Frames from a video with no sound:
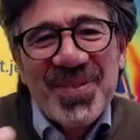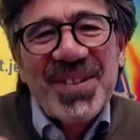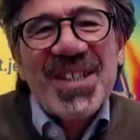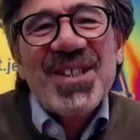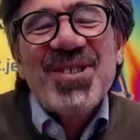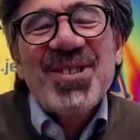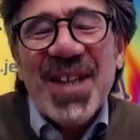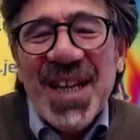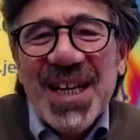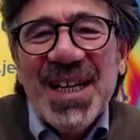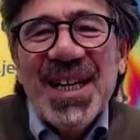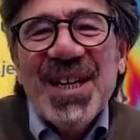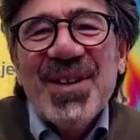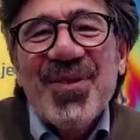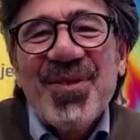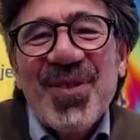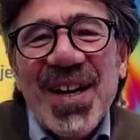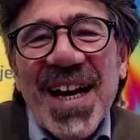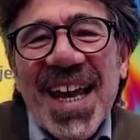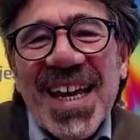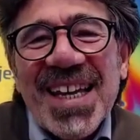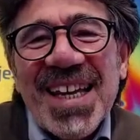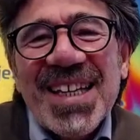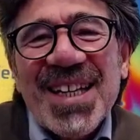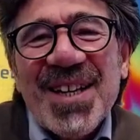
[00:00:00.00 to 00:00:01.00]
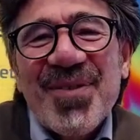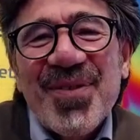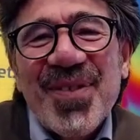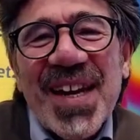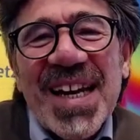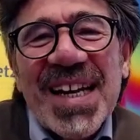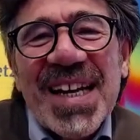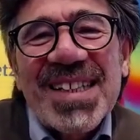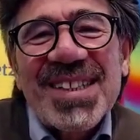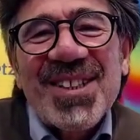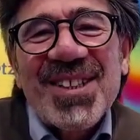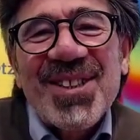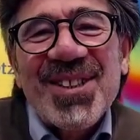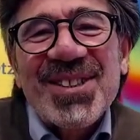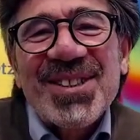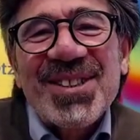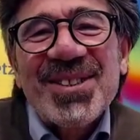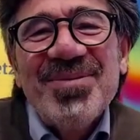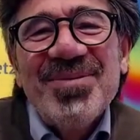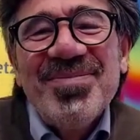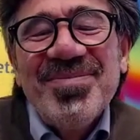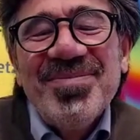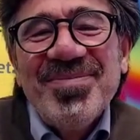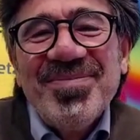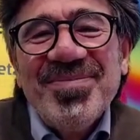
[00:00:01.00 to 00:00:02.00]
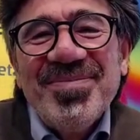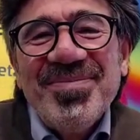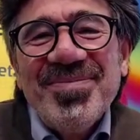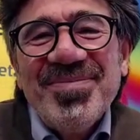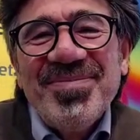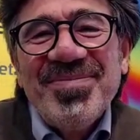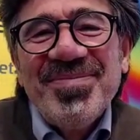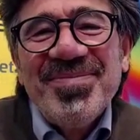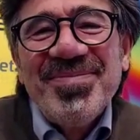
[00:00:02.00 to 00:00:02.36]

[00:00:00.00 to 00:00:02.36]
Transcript: das Innen vielleicht gefehlt hat? Ja,